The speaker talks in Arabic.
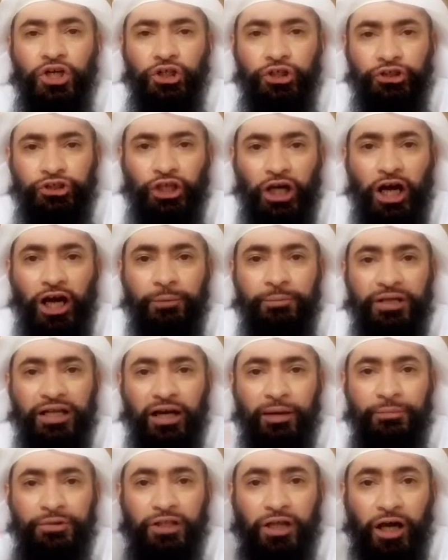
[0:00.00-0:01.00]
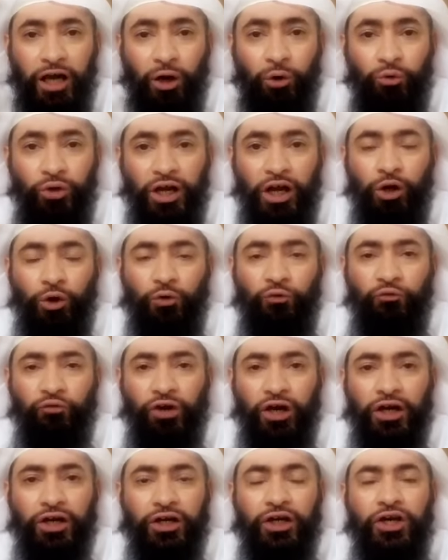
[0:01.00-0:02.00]
شاملة من هؤلاء
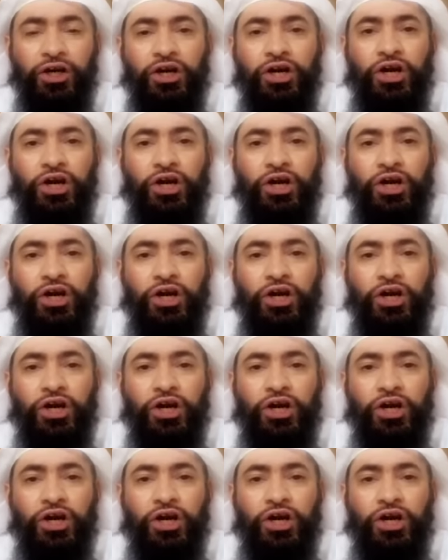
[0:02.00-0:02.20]
الكفار